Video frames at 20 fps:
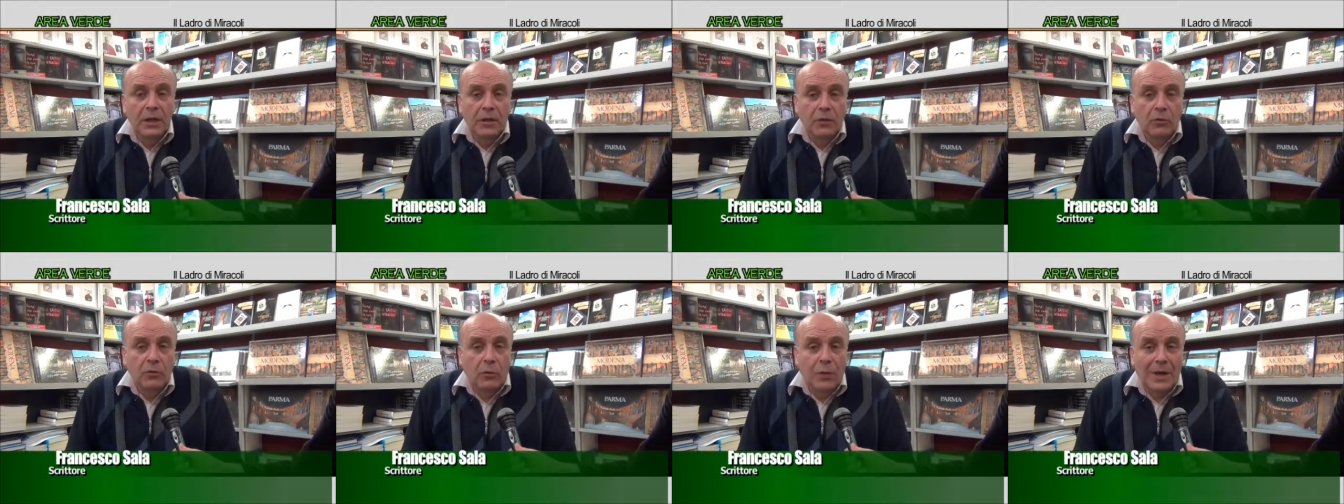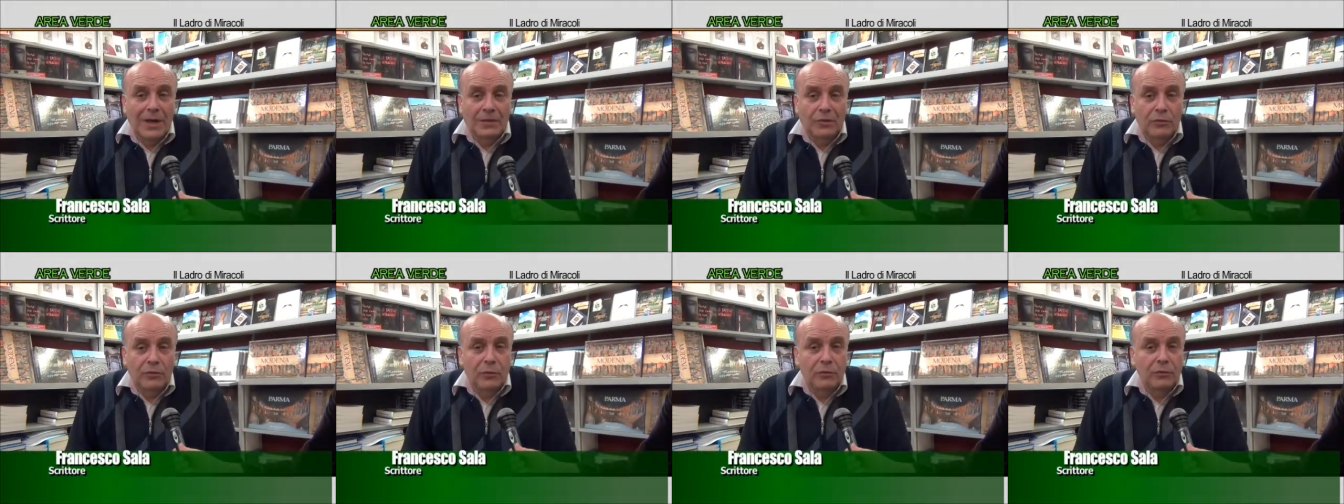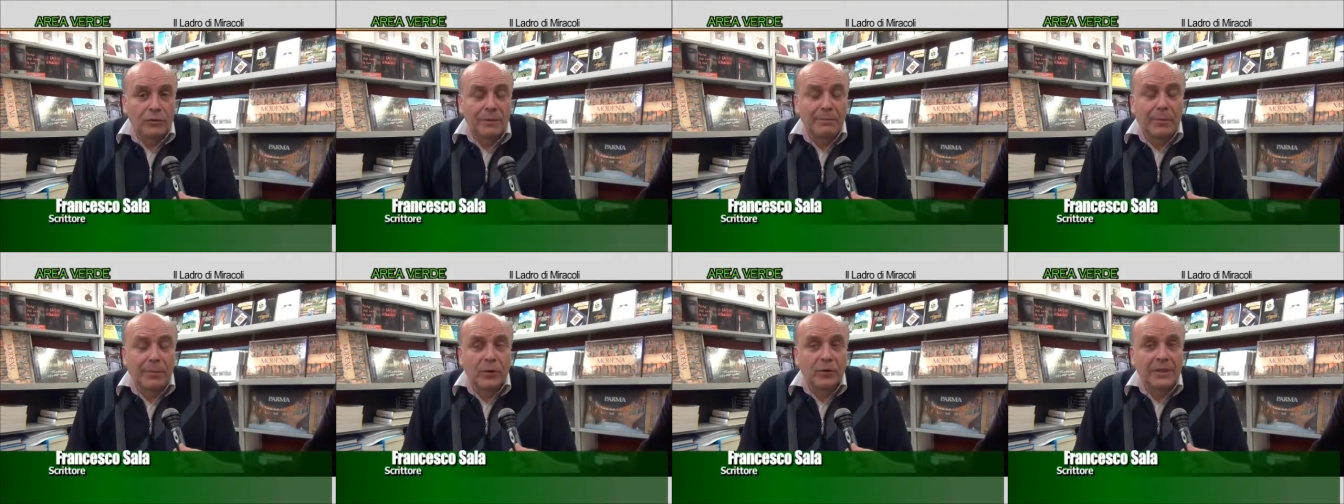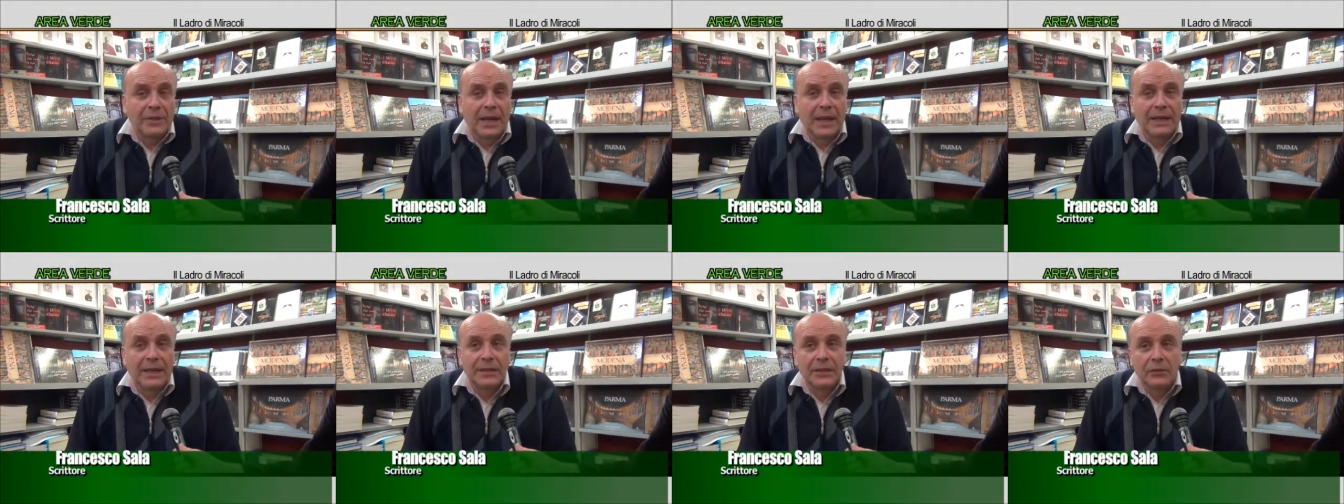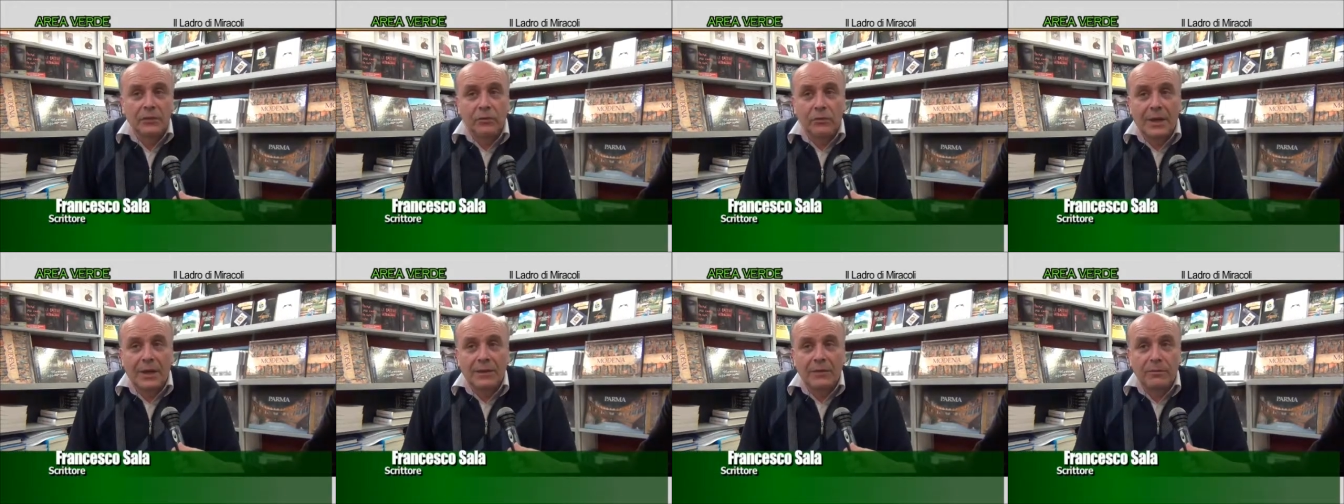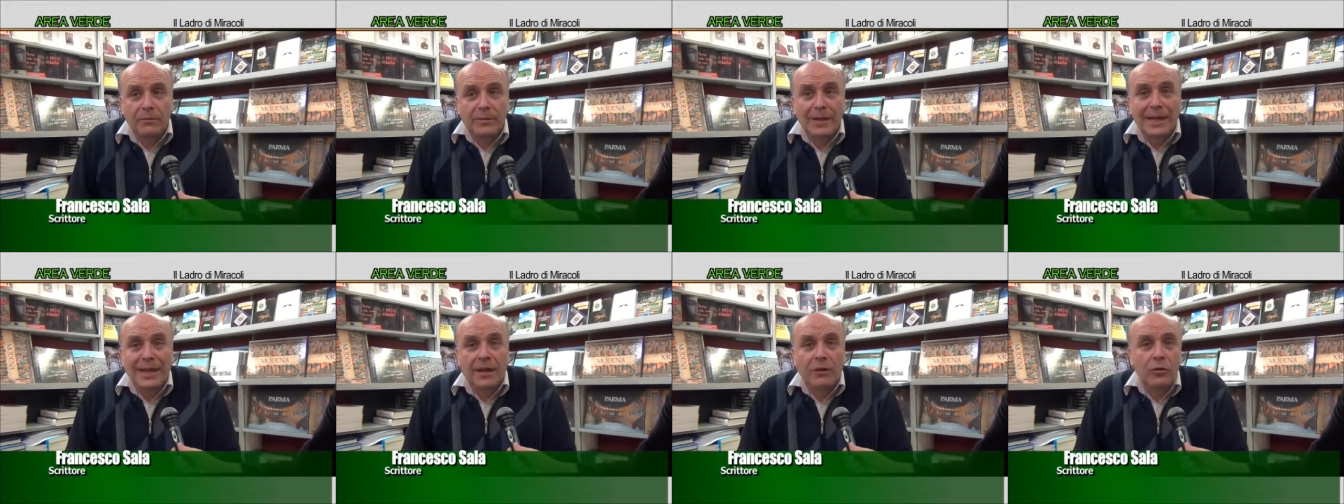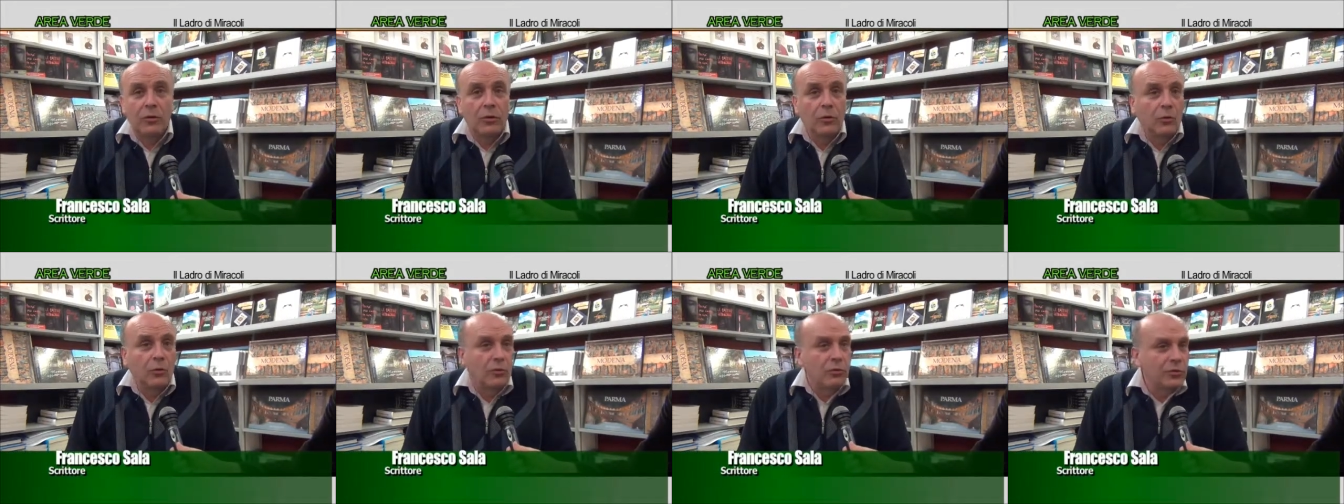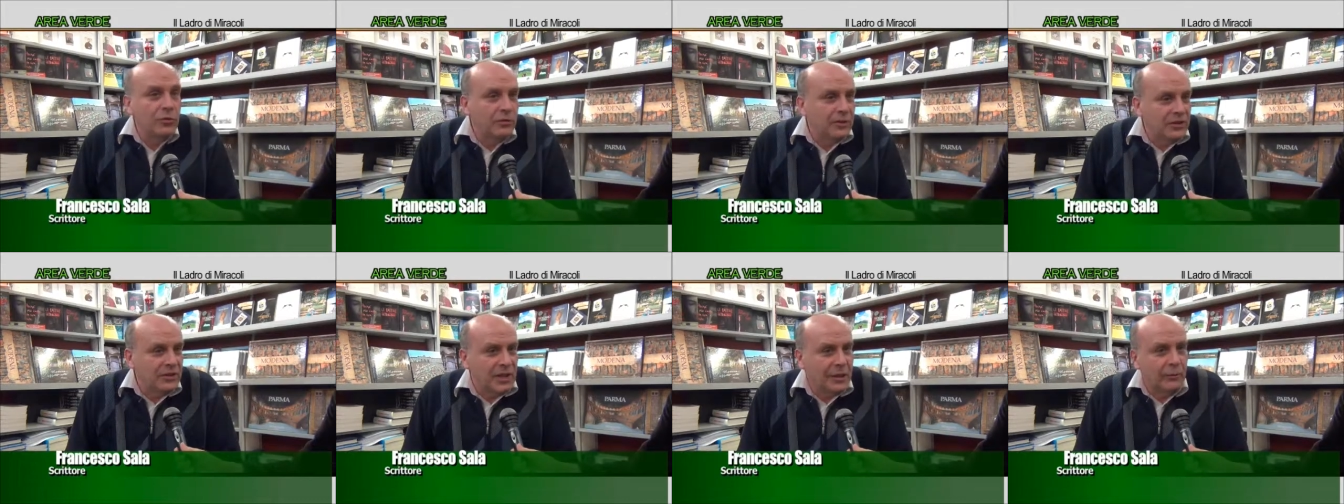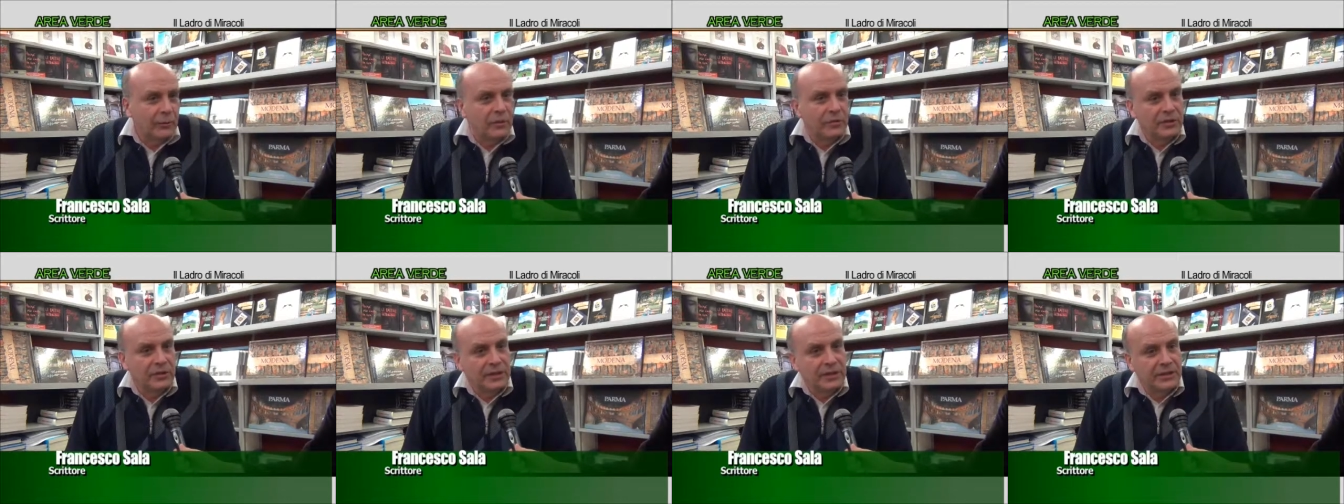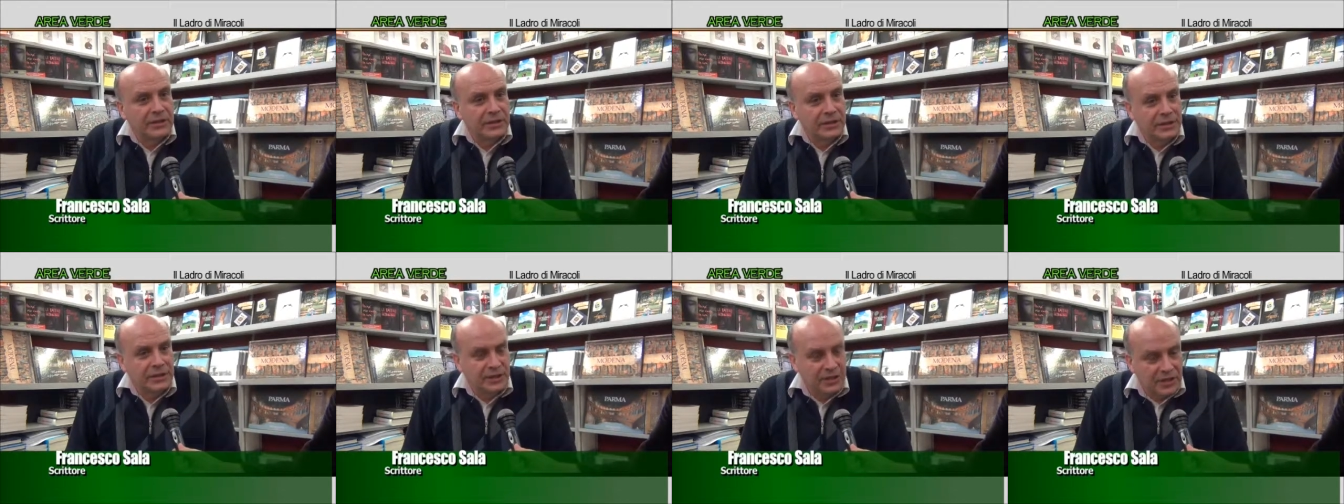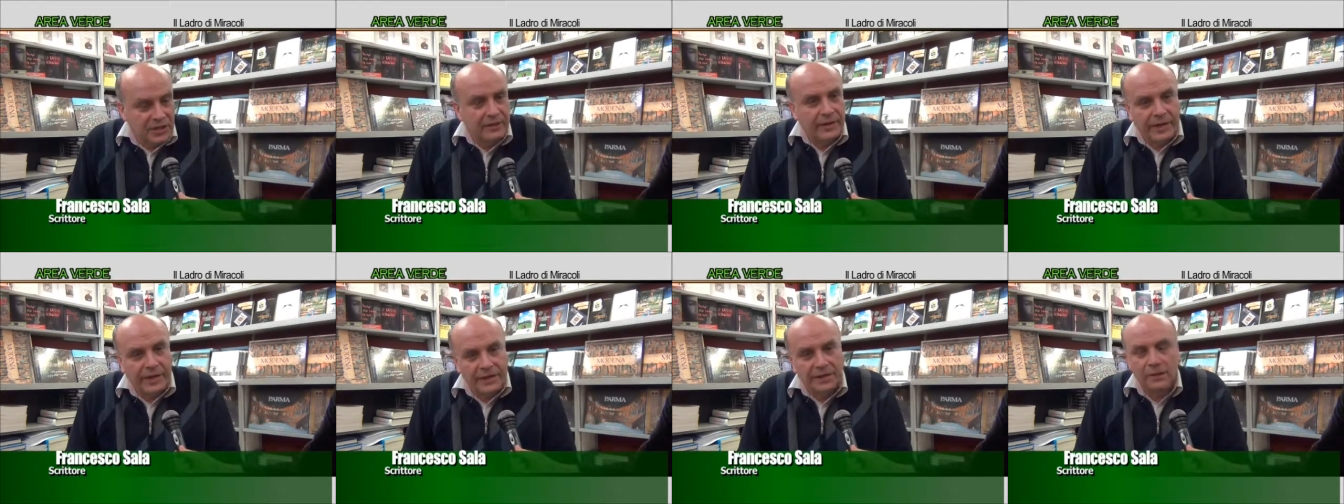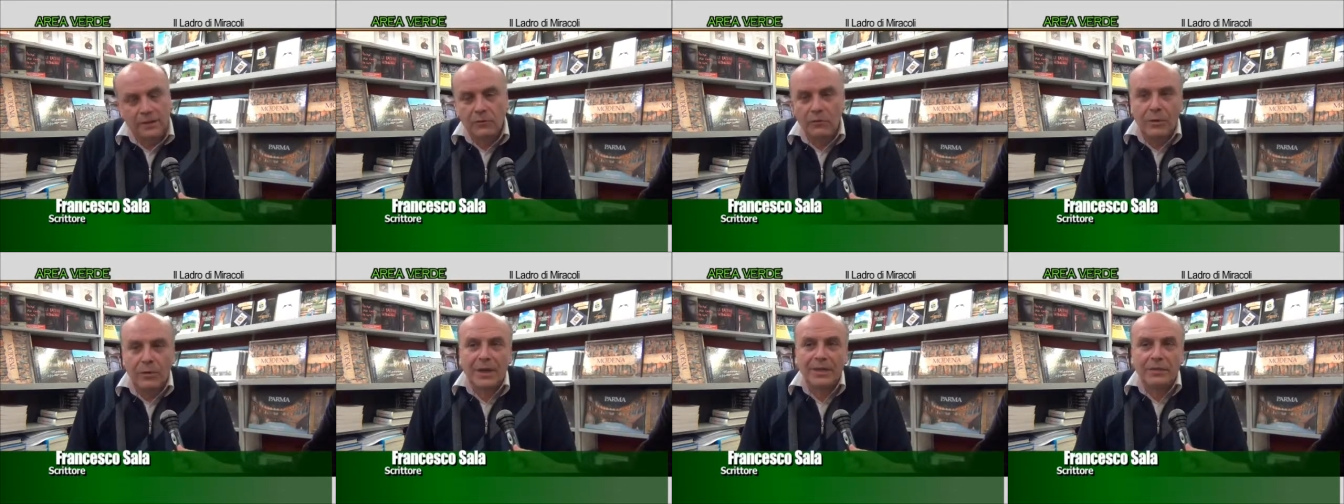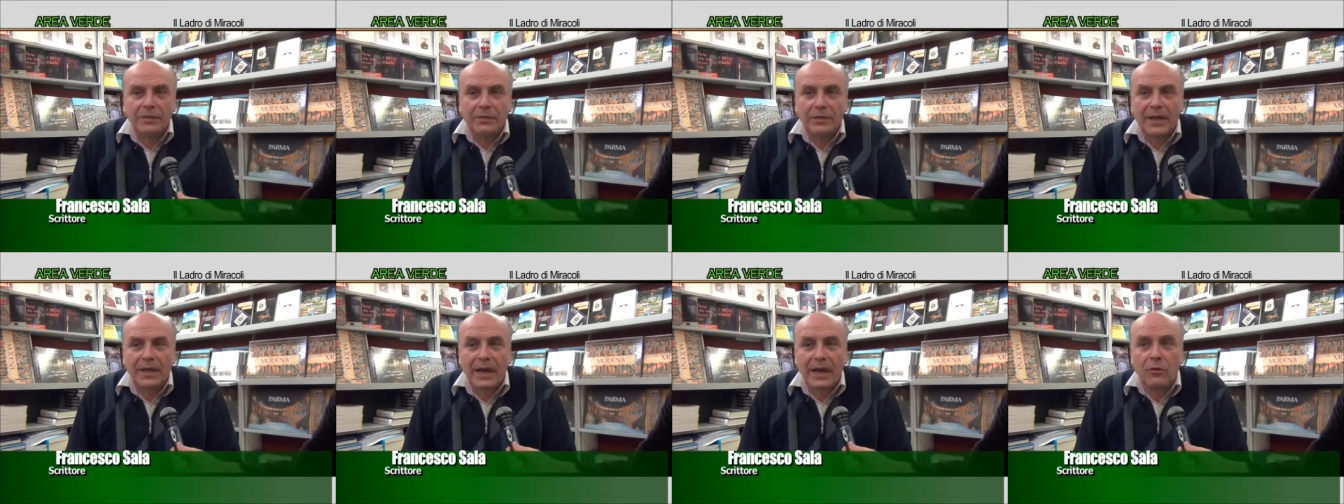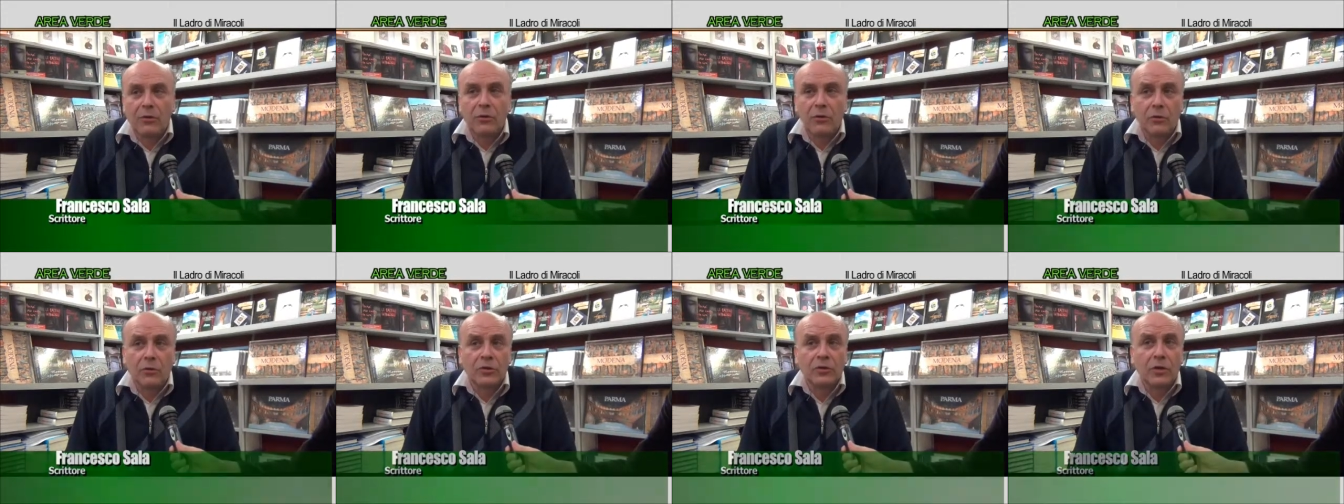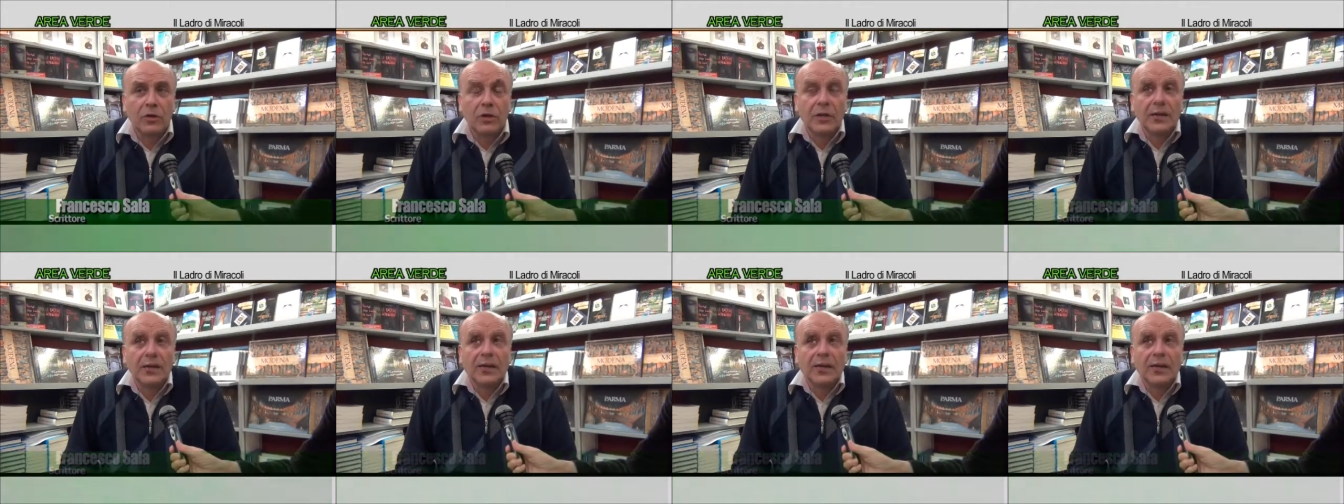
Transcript: un quadro molto importante, un quadro miracoloso, diciamo così che si diceva essere un quadro miracoloso,